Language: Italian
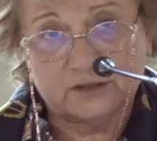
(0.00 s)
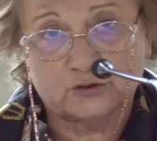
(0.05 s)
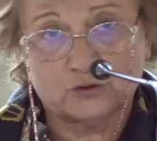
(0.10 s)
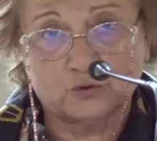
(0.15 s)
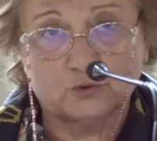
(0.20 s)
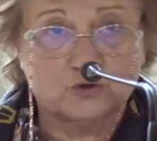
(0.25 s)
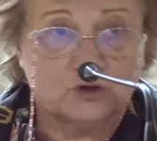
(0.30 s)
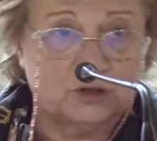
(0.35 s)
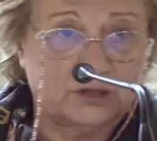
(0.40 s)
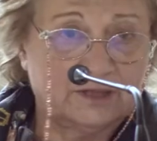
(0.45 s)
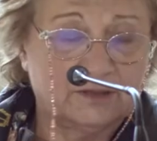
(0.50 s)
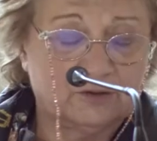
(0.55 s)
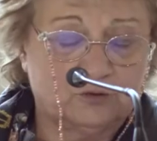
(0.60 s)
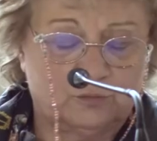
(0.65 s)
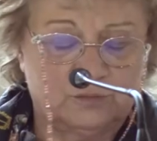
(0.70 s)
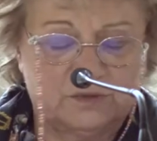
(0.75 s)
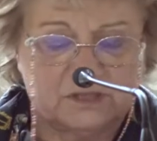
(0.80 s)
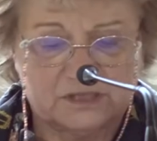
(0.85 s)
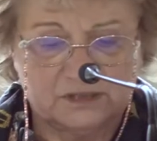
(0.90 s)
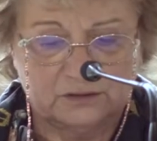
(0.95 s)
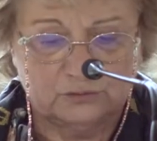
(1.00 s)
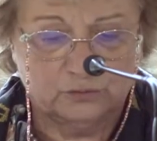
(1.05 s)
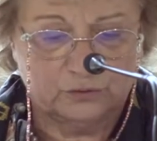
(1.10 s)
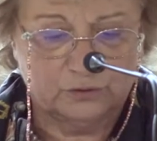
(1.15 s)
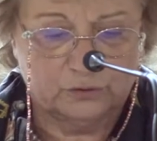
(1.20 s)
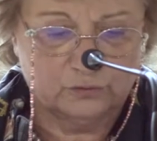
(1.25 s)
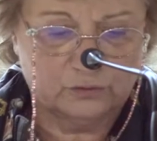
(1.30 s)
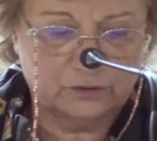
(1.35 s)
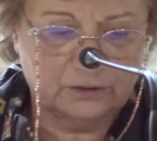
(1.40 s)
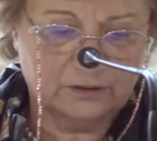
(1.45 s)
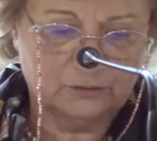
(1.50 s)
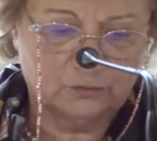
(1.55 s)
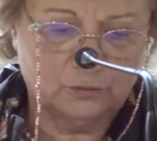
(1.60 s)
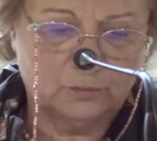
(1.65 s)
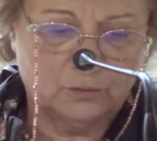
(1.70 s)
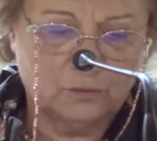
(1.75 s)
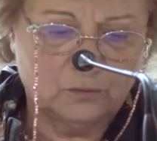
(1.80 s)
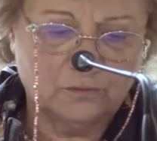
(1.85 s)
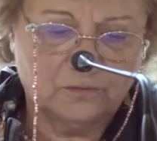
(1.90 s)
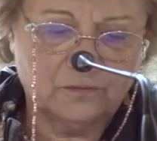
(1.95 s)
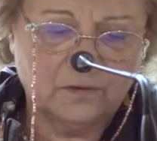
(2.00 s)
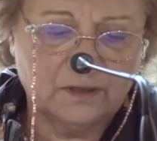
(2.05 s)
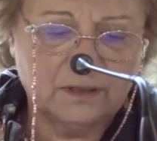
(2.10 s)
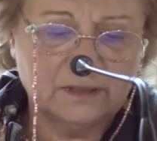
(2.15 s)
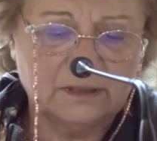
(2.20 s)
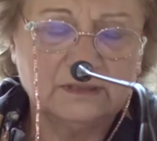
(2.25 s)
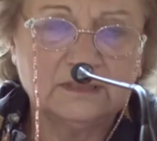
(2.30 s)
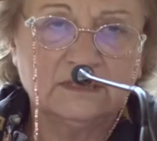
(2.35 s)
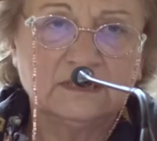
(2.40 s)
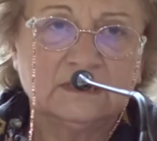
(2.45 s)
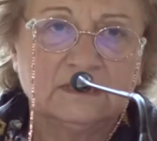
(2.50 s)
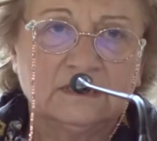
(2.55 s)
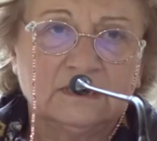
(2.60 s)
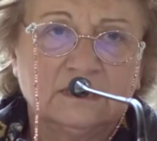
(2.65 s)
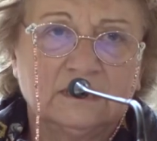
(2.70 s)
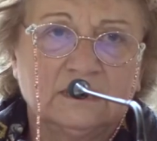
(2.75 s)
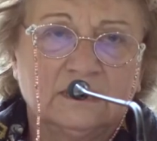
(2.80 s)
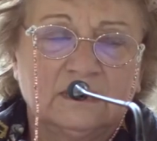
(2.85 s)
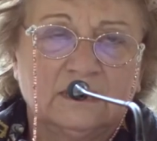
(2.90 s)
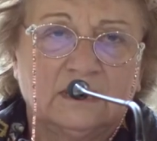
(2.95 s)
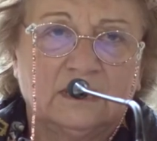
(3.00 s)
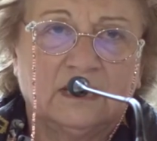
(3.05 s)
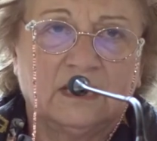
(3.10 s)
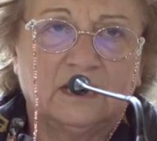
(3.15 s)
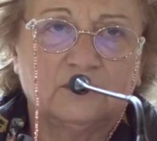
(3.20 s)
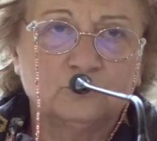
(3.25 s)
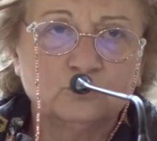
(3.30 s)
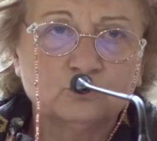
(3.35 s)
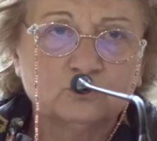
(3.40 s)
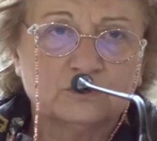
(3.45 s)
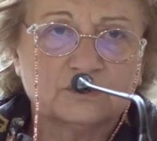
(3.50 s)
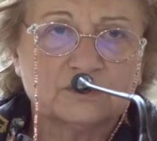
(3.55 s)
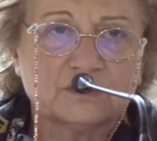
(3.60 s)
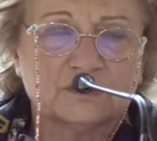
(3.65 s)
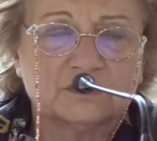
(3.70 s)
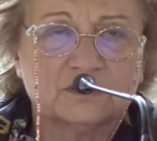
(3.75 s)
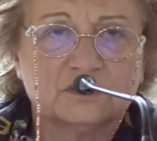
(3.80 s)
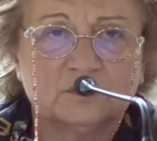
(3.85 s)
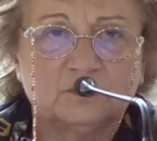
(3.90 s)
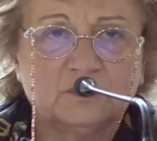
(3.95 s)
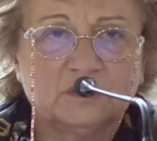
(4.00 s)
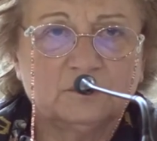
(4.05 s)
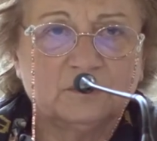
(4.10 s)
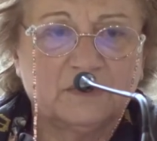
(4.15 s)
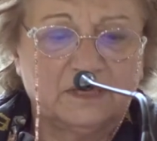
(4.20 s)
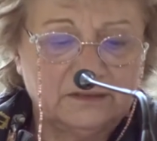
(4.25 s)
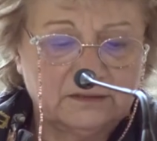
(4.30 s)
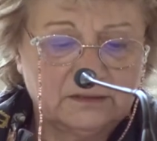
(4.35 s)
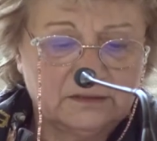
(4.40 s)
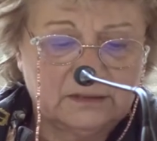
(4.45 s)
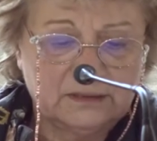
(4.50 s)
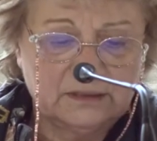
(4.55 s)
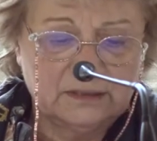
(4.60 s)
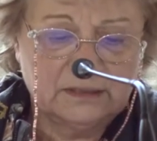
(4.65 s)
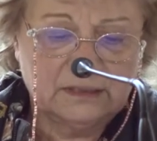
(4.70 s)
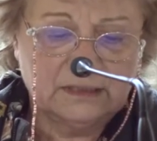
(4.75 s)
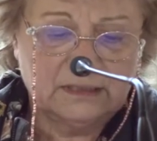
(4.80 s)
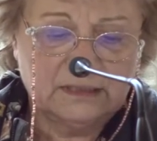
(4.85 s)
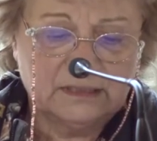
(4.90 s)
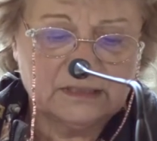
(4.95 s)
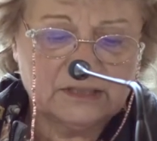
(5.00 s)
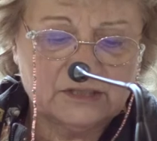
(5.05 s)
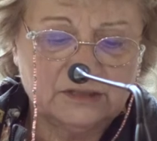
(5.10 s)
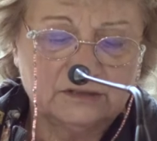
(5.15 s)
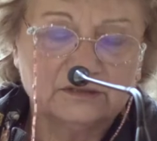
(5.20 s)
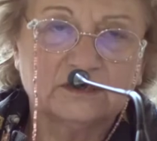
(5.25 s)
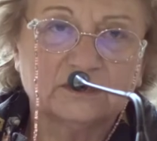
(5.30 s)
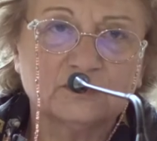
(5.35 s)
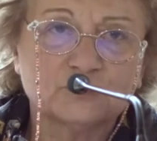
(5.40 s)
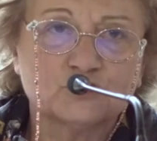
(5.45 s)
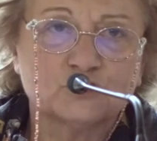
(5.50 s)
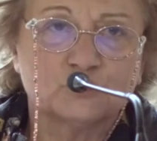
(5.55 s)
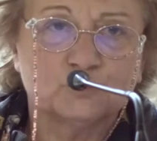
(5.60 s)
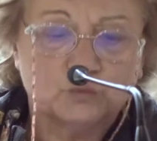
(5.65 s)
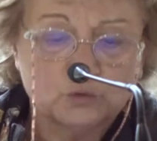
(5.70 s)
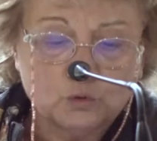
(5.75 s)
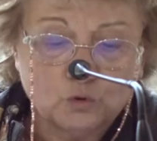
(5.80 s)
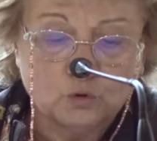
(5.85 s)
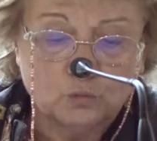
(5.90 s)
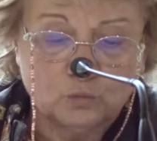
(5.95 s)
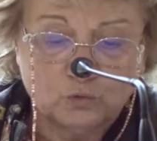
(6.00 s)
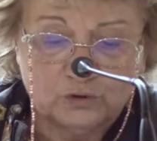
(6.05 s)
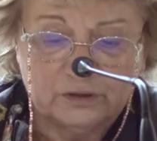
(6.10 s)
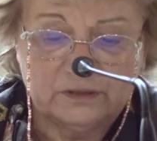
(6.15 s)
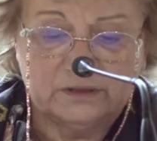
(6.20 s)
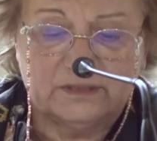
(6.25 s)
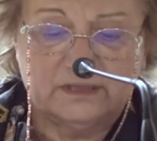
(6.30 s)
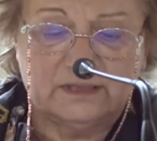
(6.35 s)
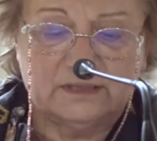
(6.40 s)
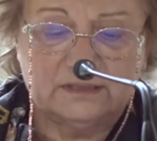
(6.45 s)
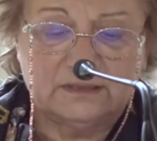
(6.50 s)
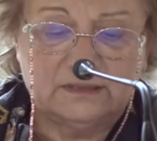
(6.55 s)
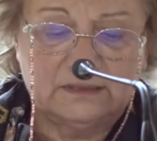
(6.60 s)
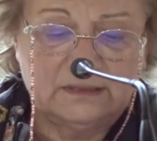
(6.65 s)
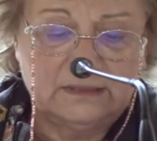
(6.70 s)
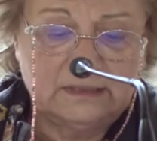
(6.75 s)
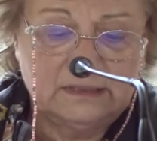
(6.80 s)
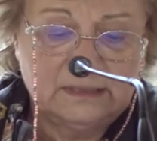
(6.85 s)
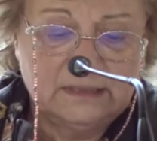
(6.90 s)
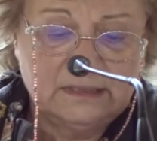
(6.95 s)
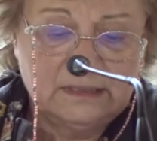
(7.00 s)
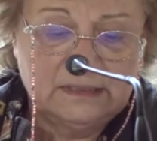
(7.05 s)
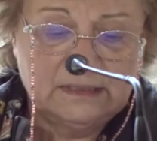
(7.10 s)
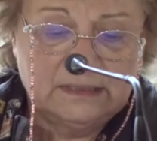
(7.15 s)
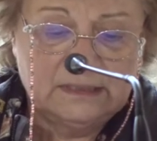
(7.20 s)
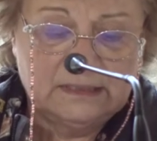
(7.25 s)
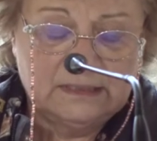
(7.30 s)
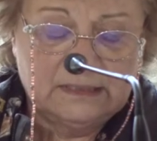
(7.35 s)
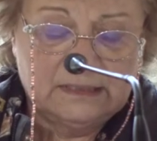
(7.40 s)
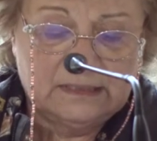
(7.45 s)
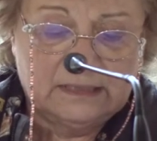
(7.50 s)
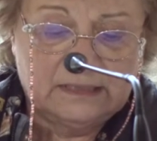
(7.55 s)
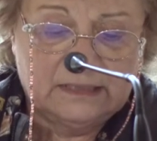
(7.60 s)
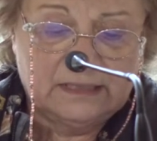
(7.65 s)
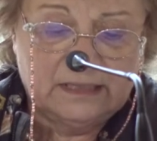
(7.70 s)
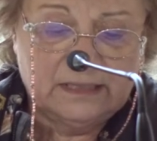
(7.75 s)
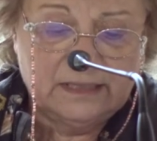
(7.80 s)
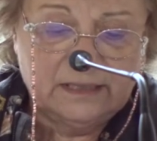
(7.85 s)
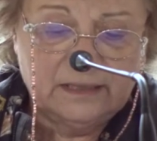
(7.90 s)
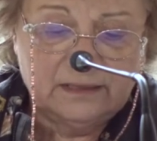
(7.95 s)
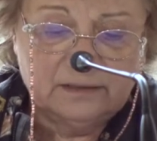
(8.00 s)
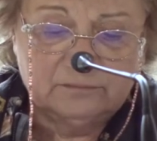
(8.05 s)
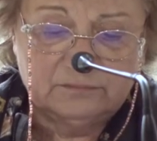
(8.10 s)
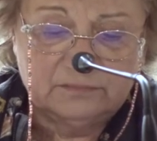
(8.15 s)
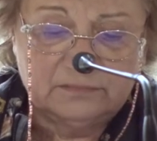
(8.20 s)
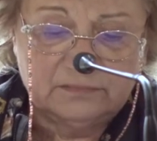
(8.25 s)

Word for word: sociale, come è stato ricordato poco fa, aiuta sensibilmente a sentirci più comunità e